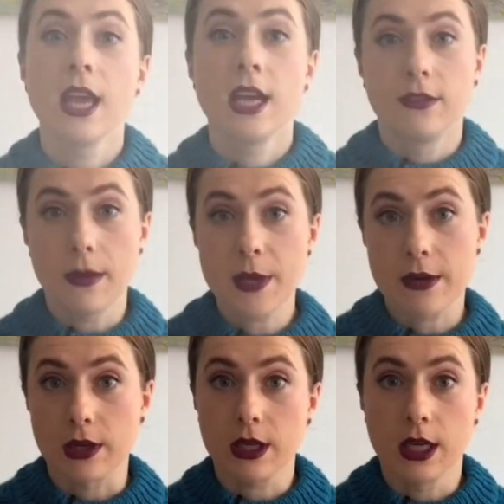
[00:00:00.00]

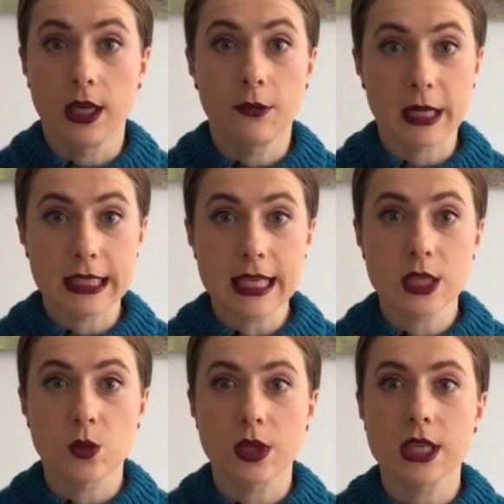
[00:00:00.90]
Во-первых, э, в
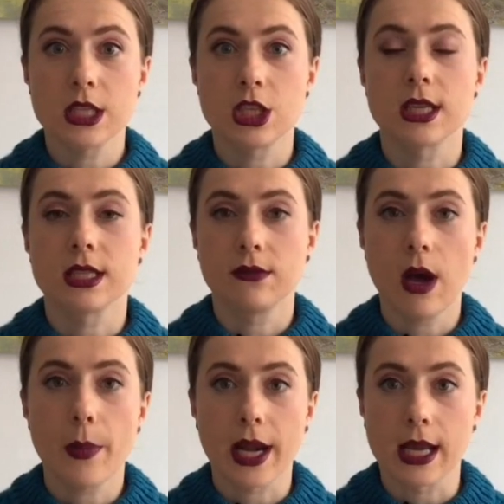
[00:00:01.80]
процессе у меня сейчас
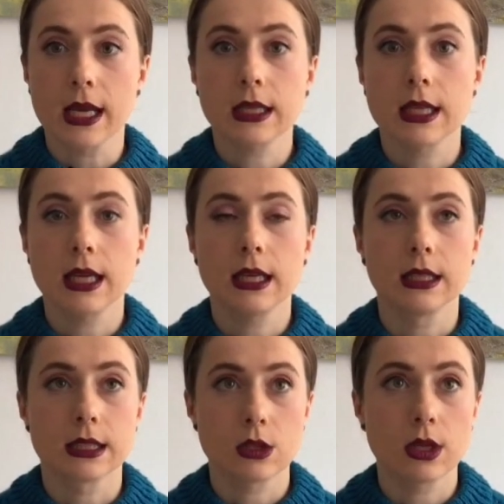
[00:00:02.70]
два проекта.
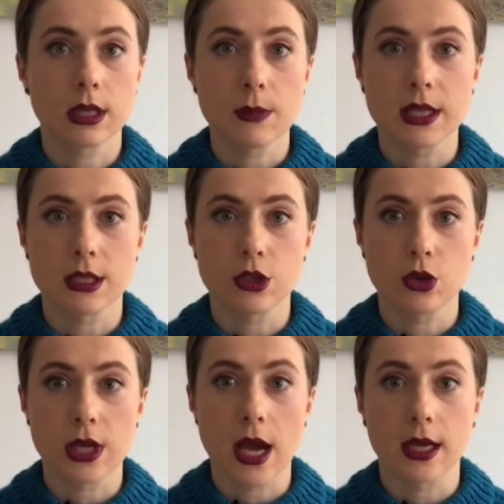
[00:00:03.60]
Э, стоит отметить, что
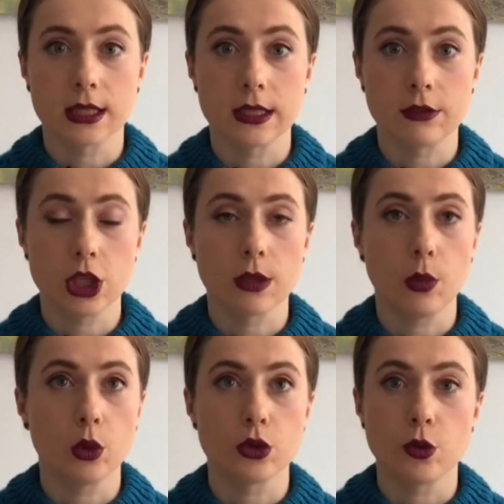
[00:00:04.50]
я совершенно
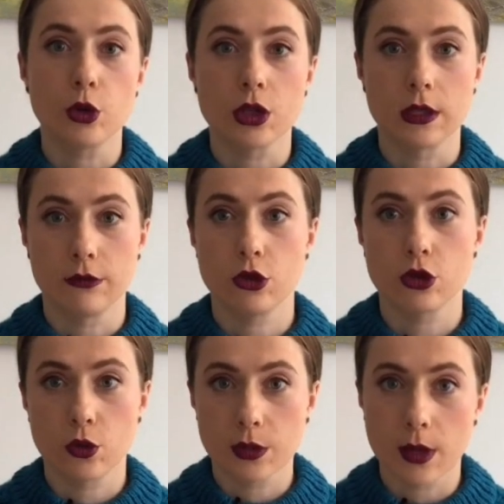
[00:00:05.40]
полностью бросила все,
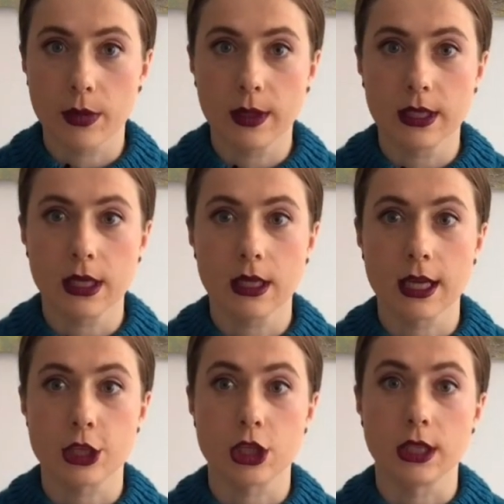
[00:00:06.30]
что у меня было не начато